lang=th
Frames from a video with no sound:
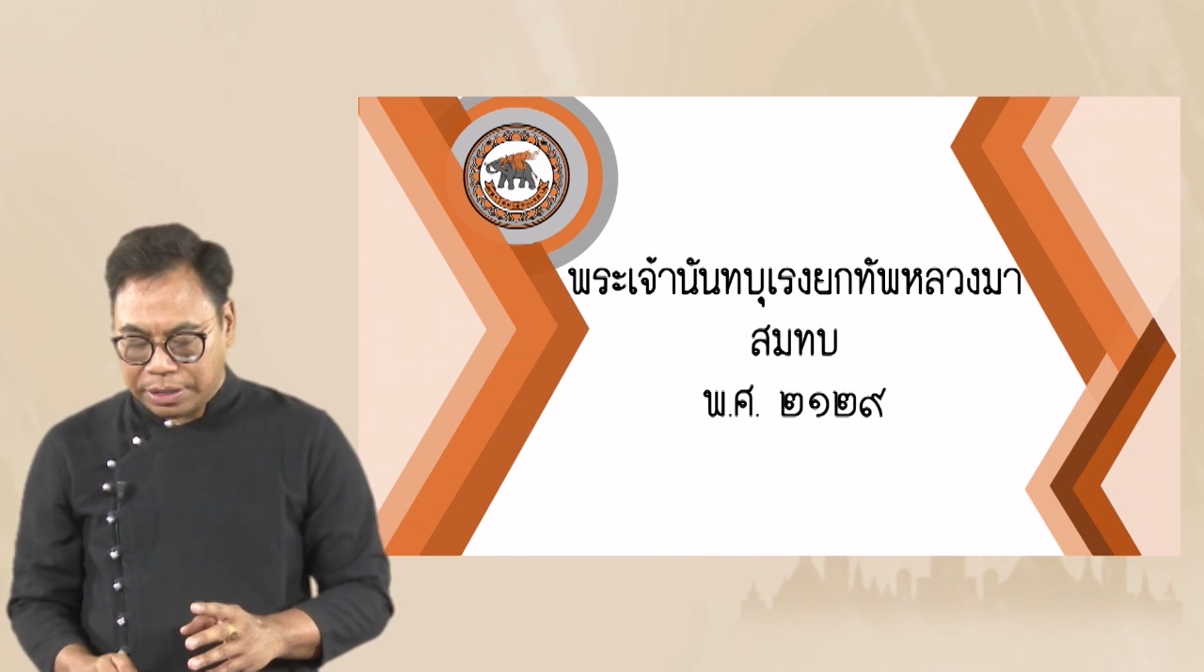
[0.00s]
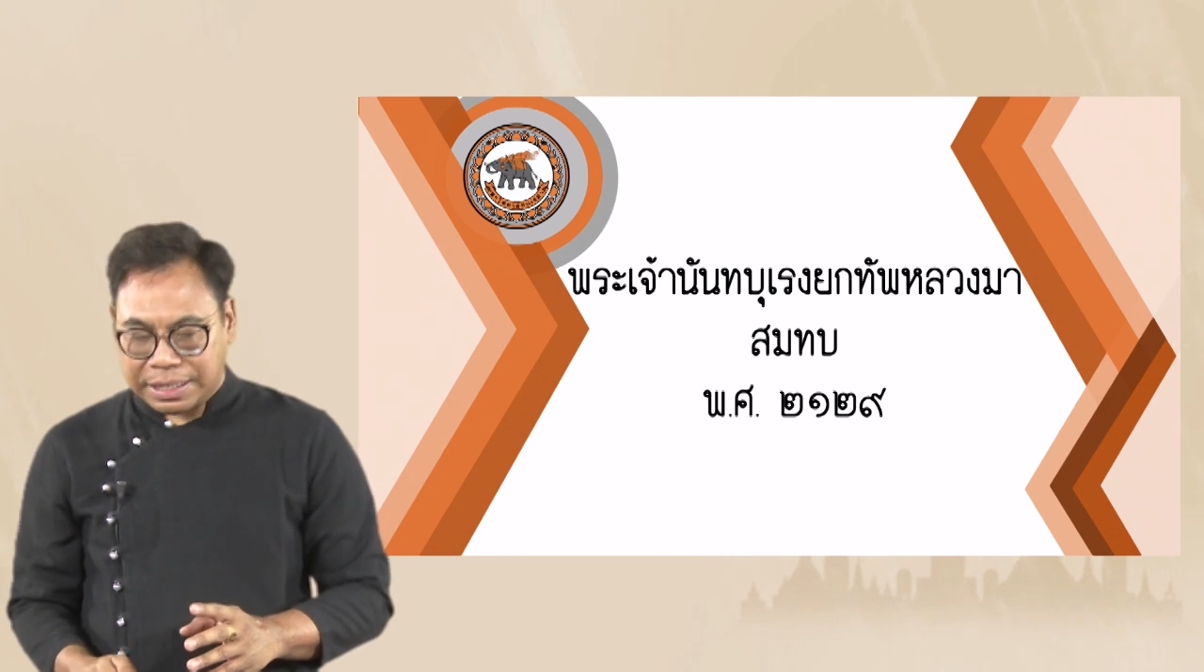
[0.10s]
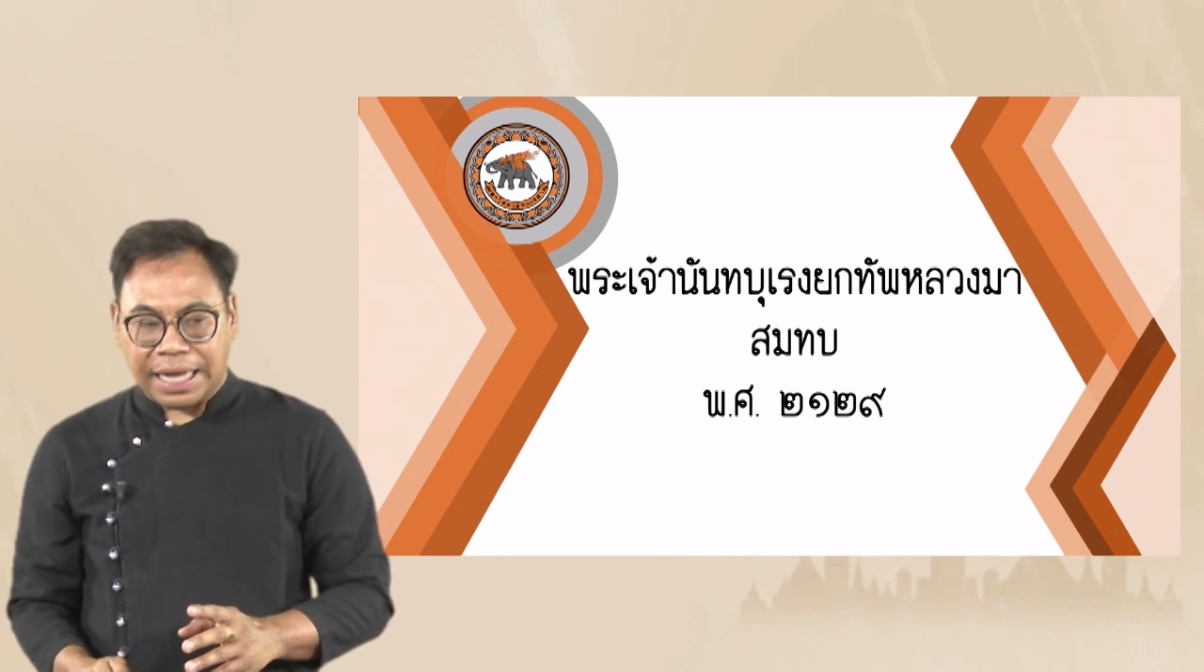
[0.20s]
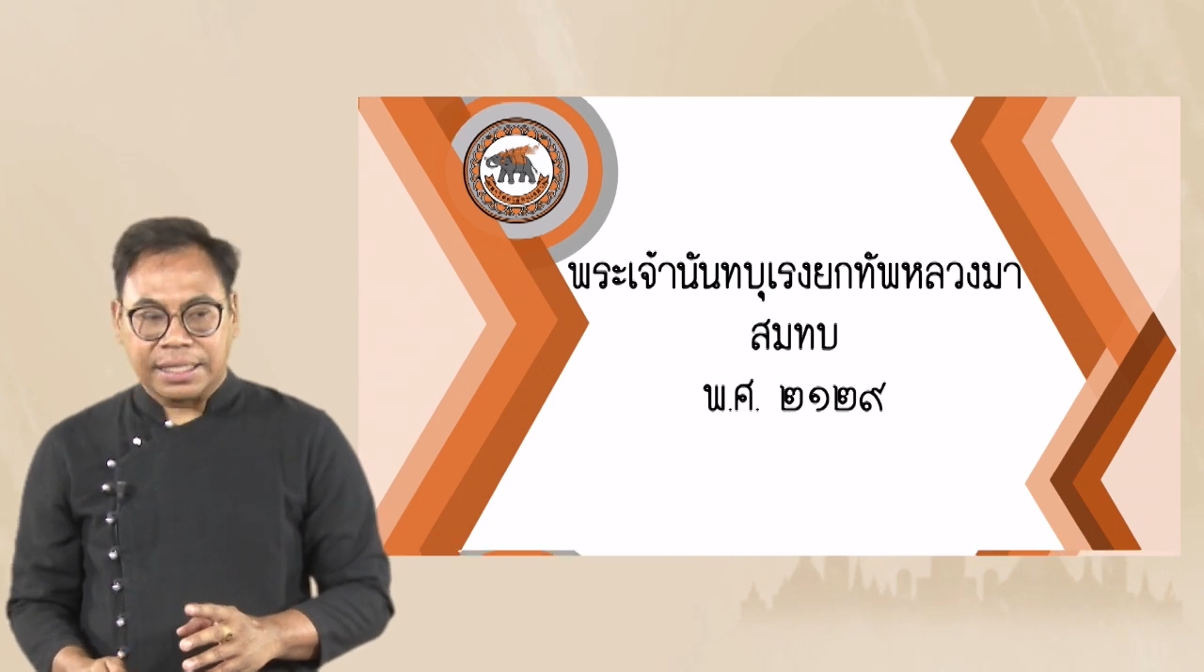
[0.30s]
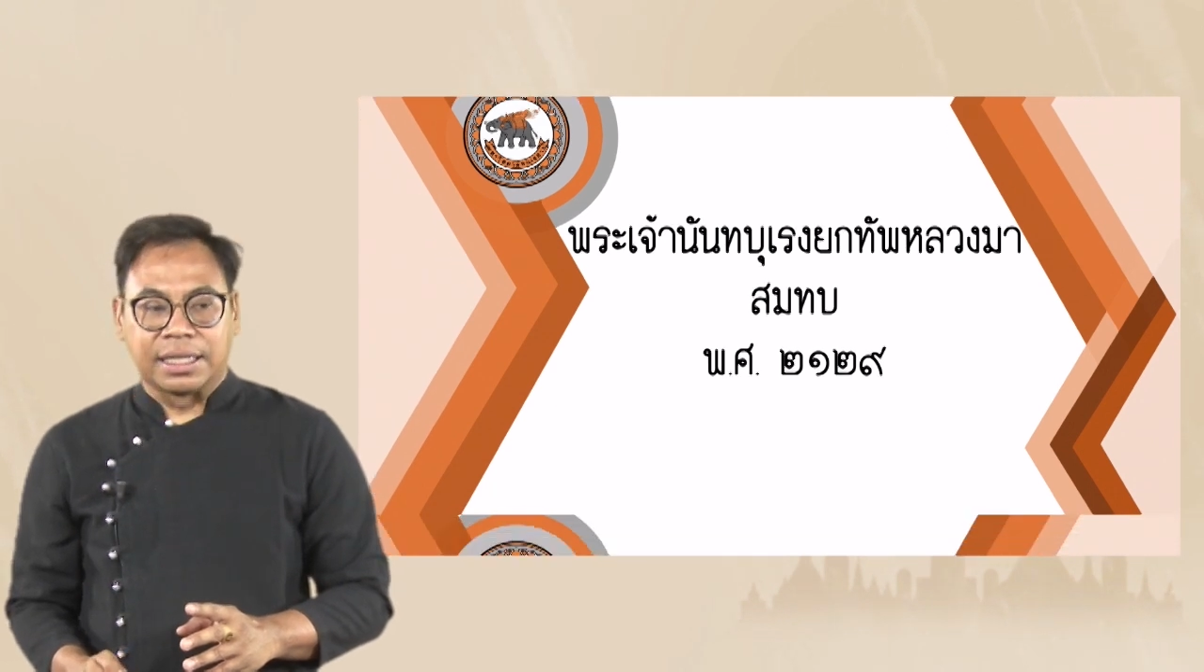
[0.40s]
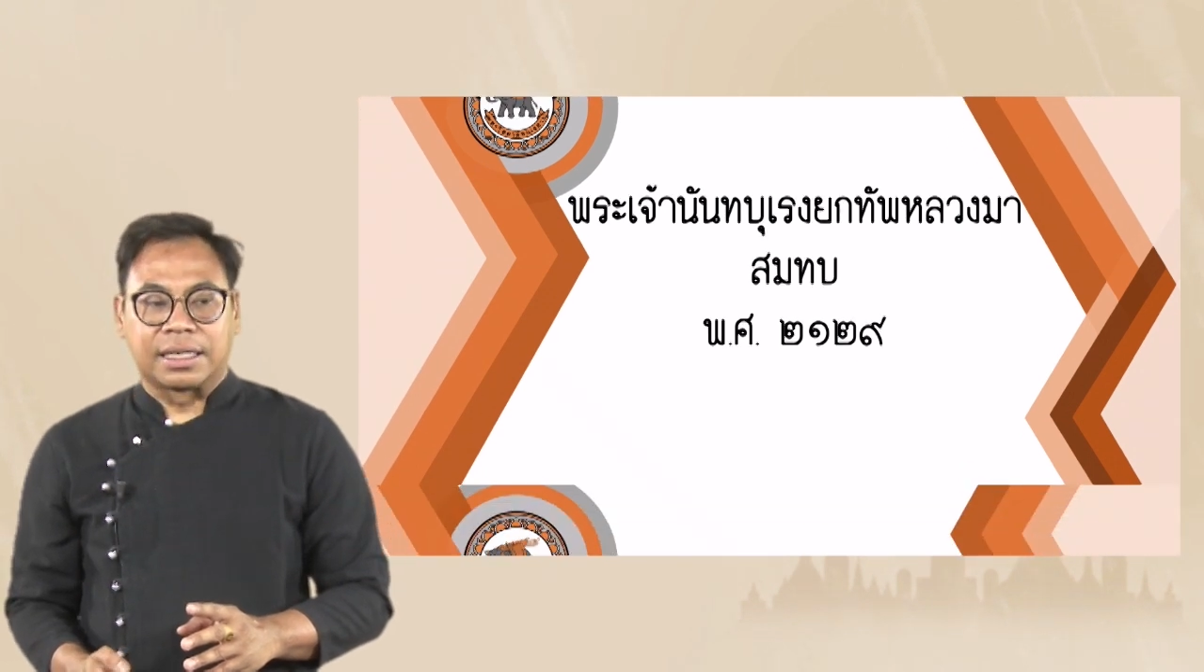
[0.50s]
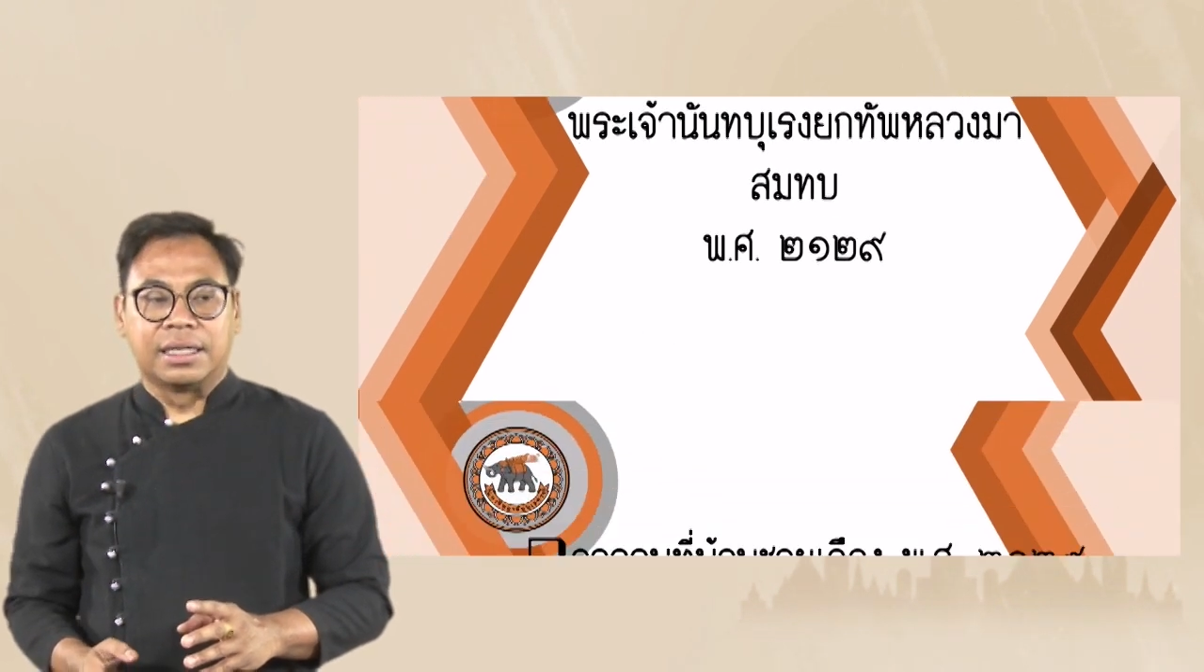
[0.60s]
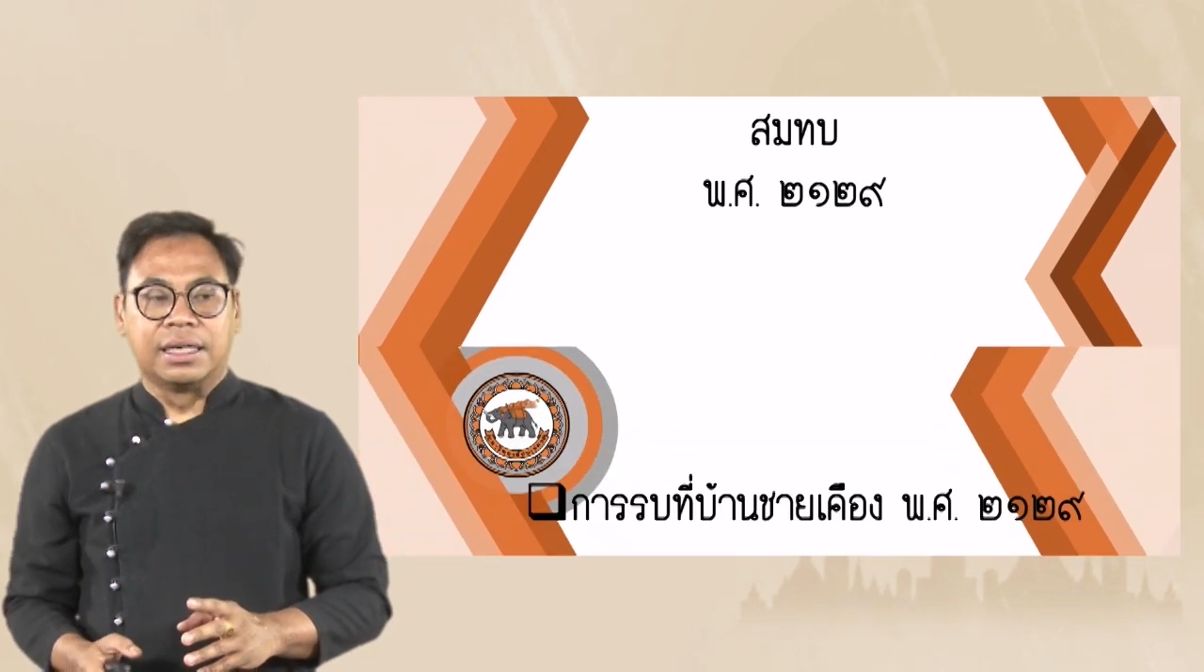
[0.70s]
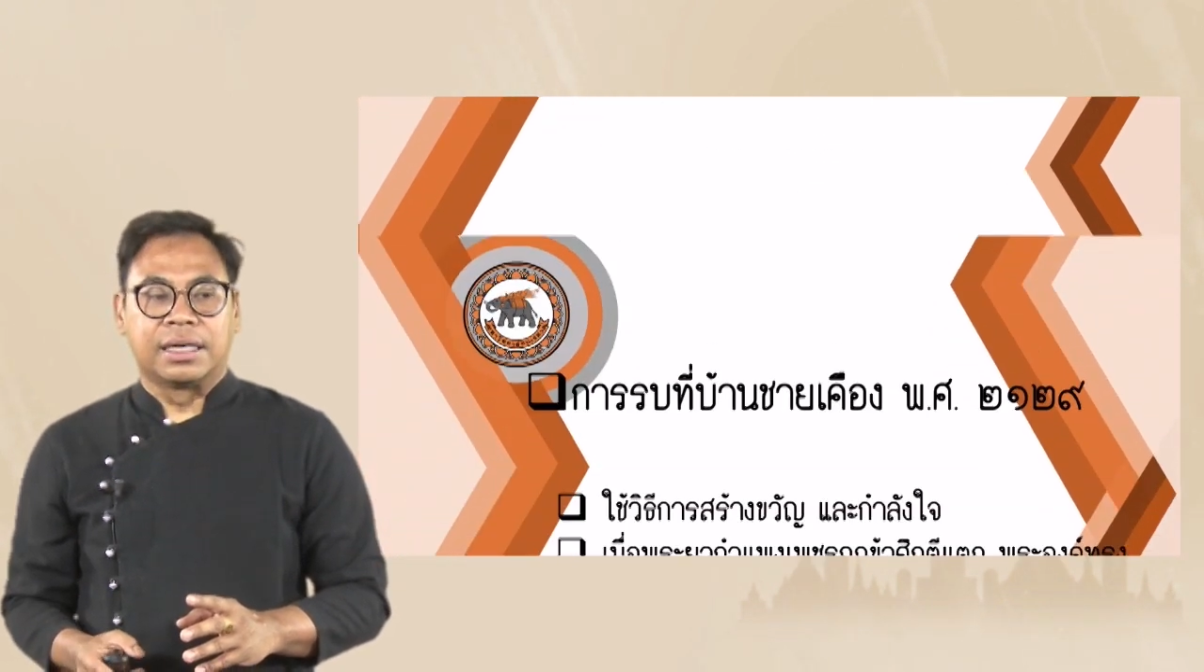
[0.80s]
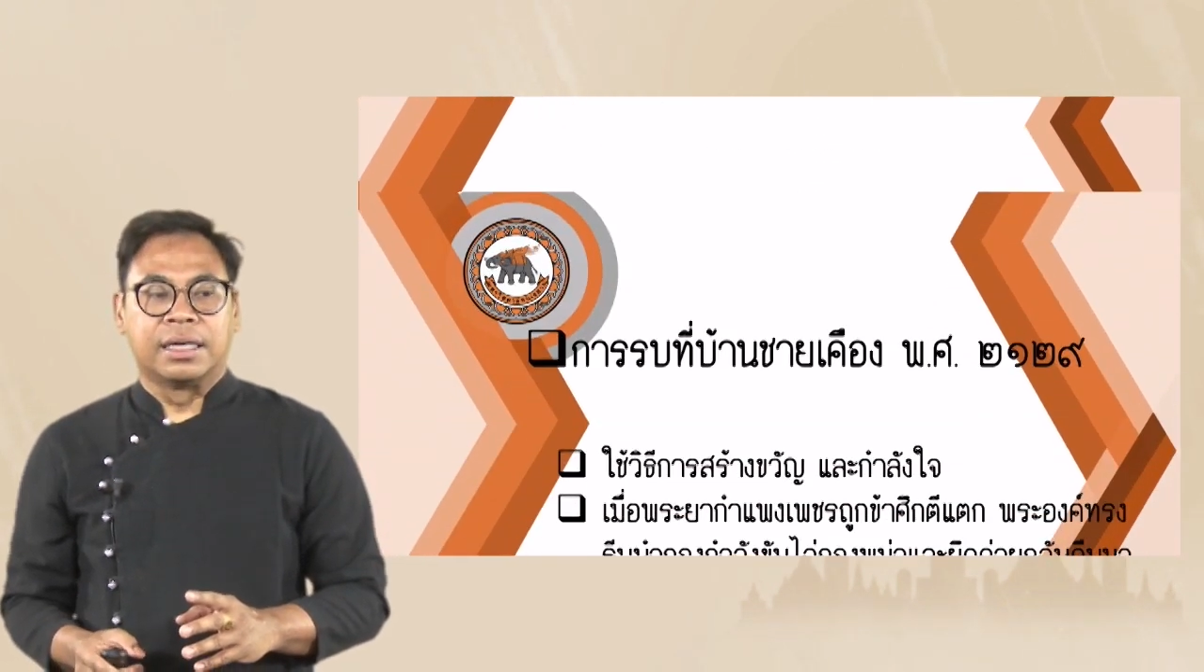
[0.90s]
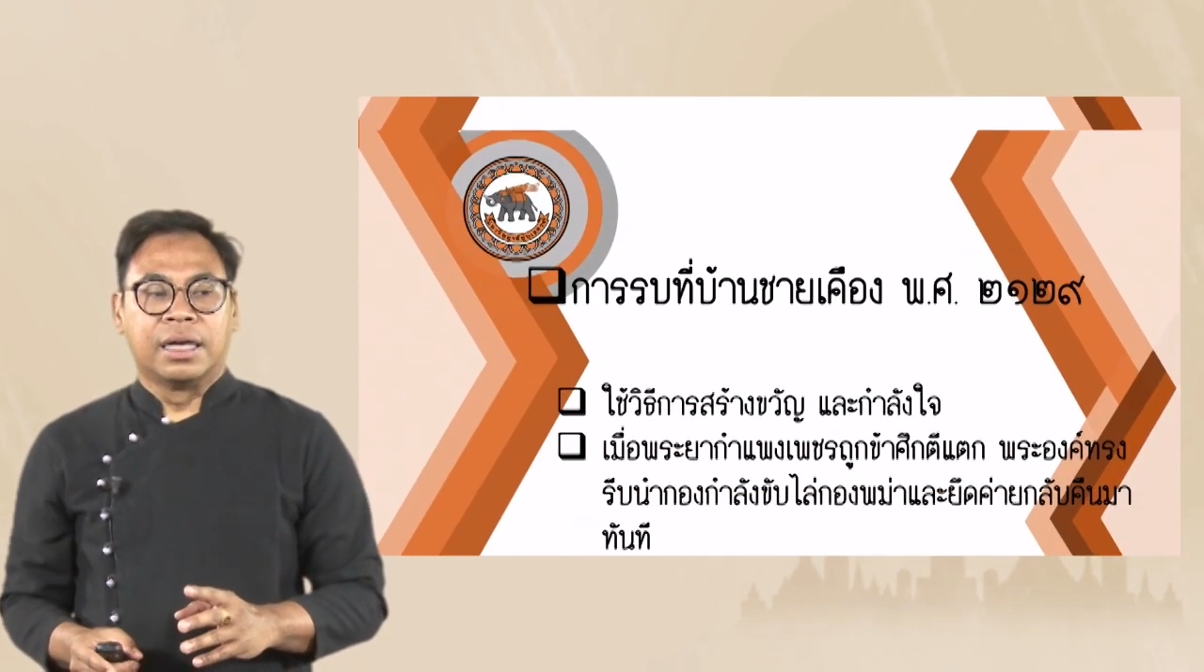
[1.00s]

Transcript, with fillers: สนใจศึกหนึ่ง